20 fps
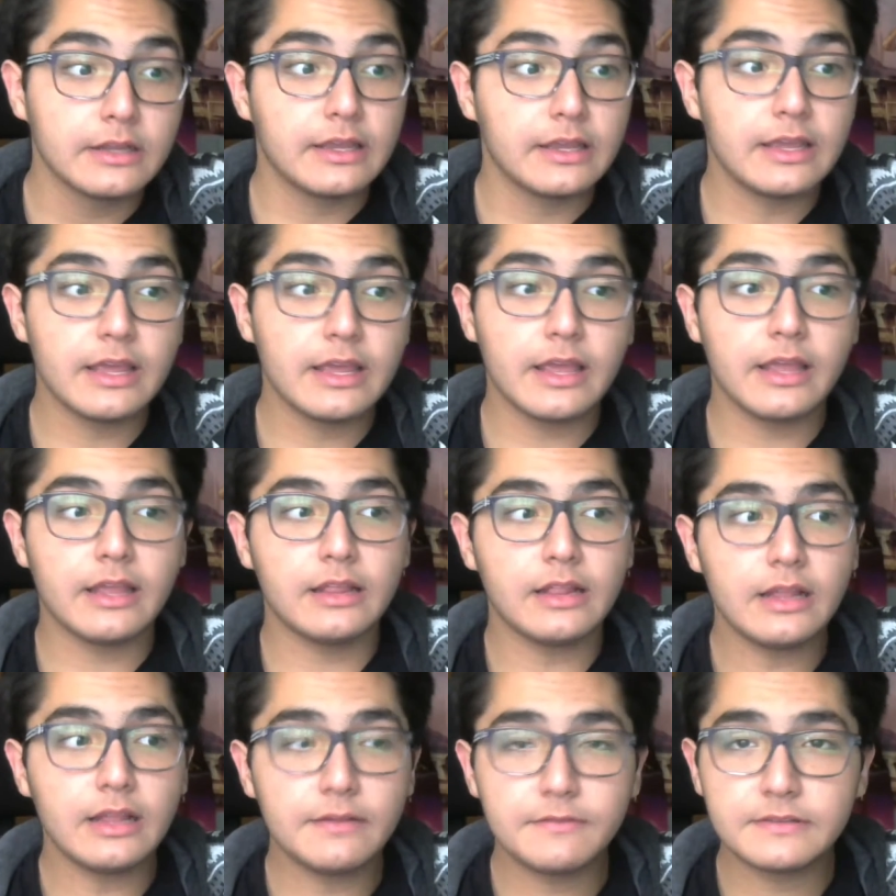E,
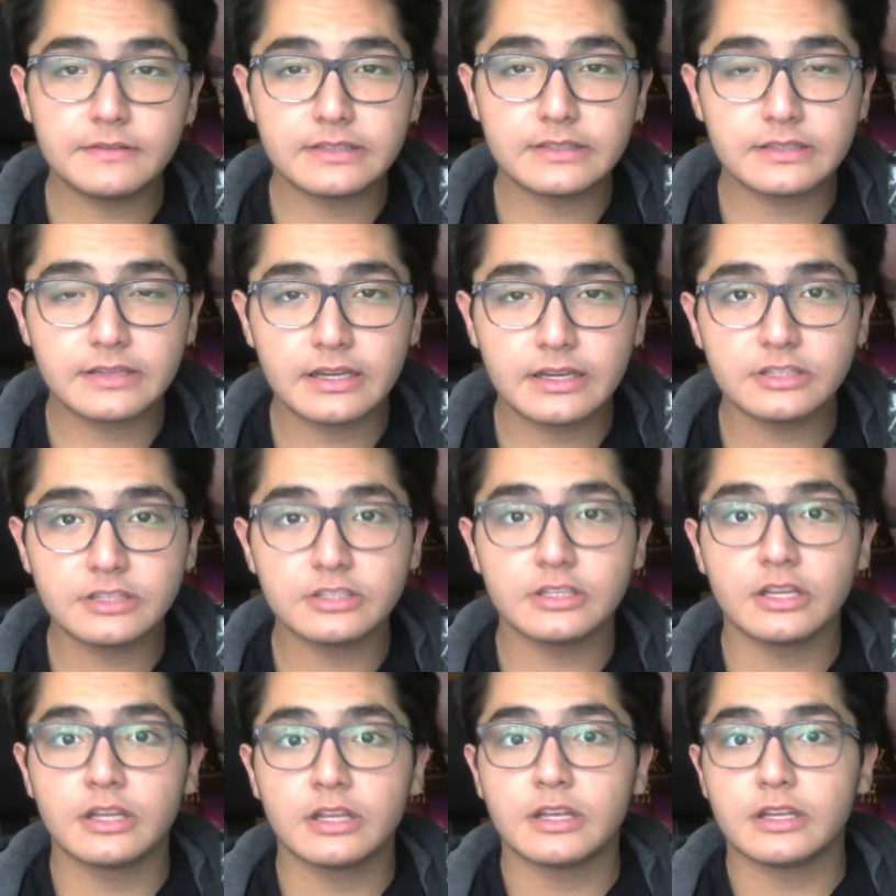Life is Strange
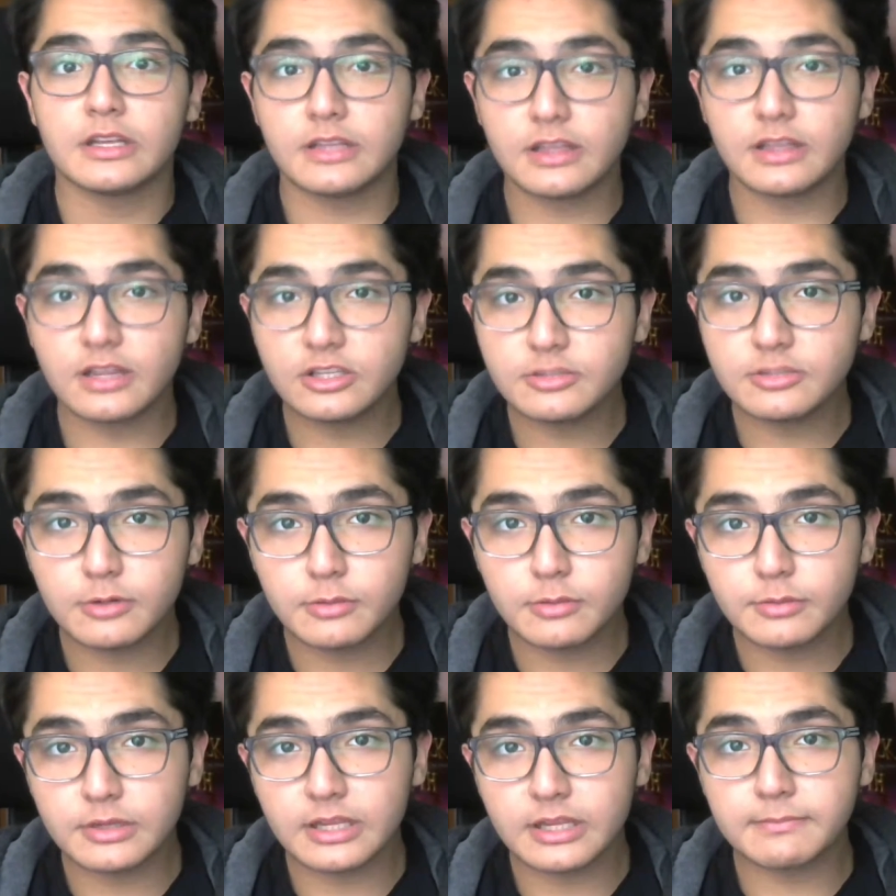7.
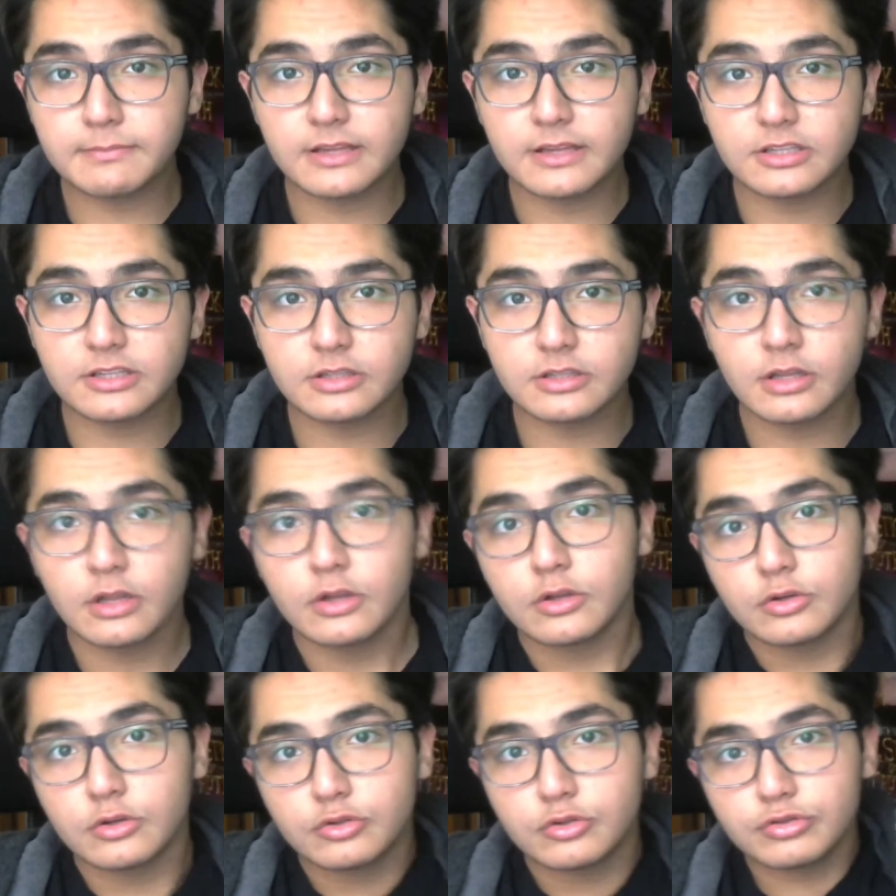bölüme gitmek için
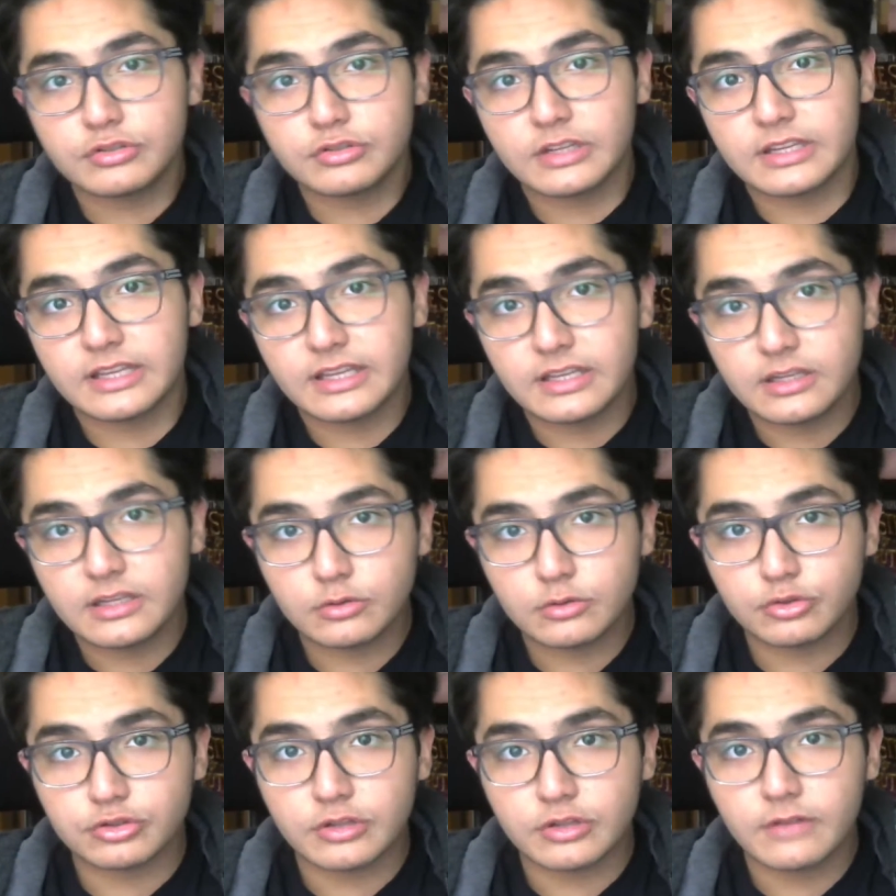şuradaki i e
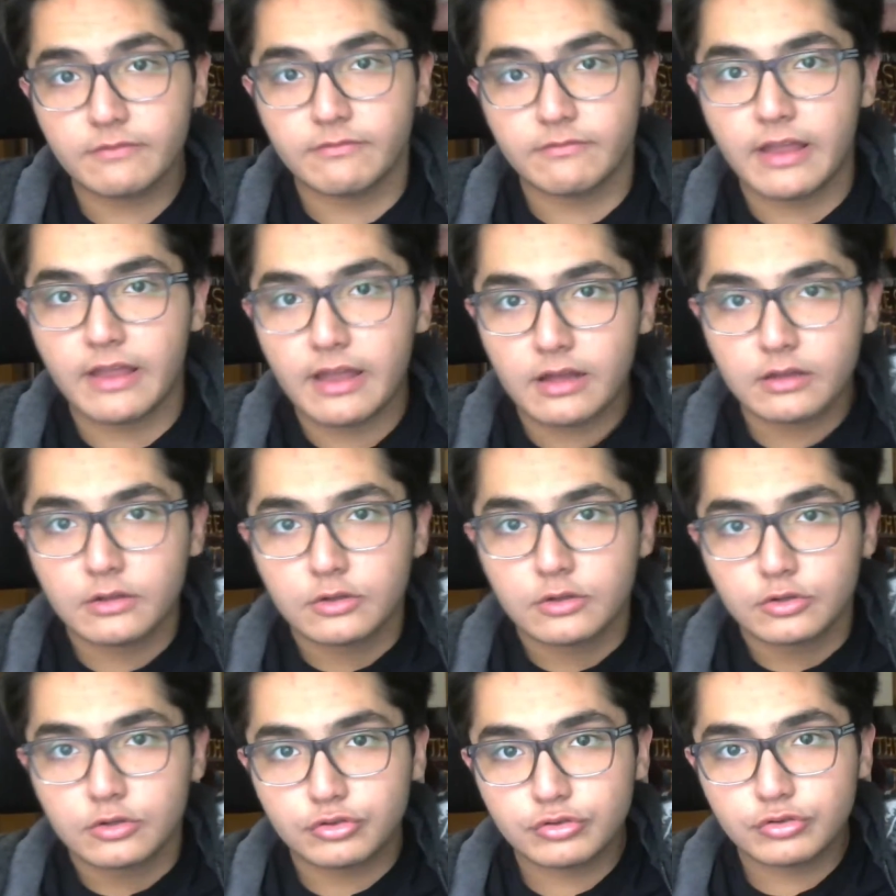tuşuna veya
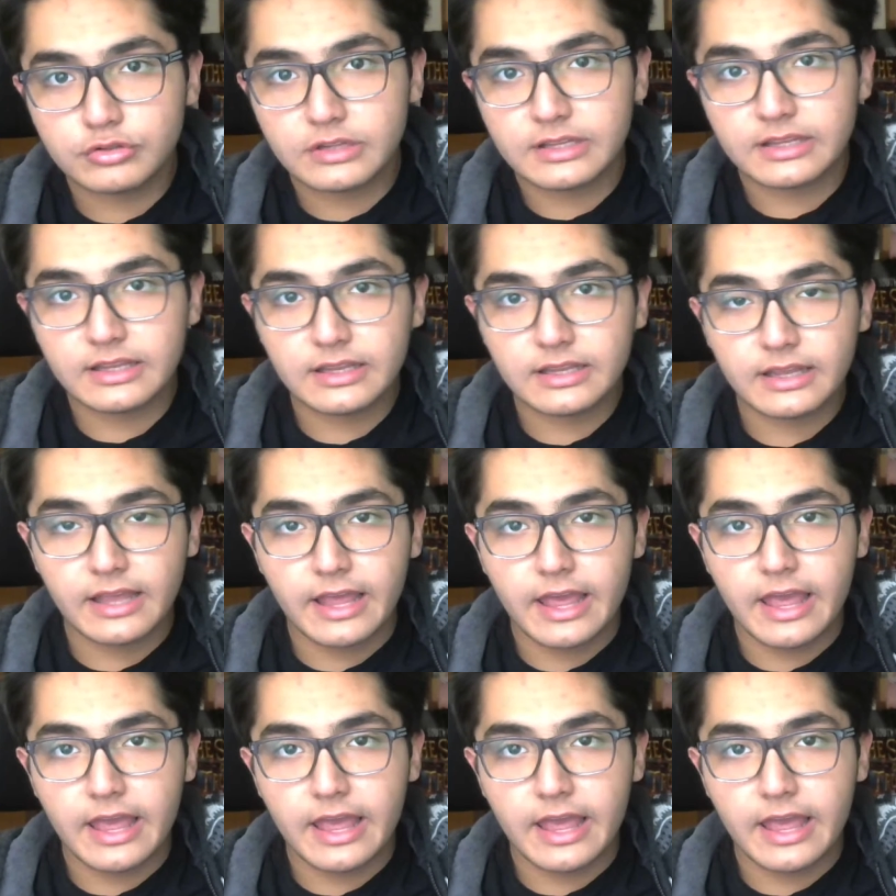şuradaki e,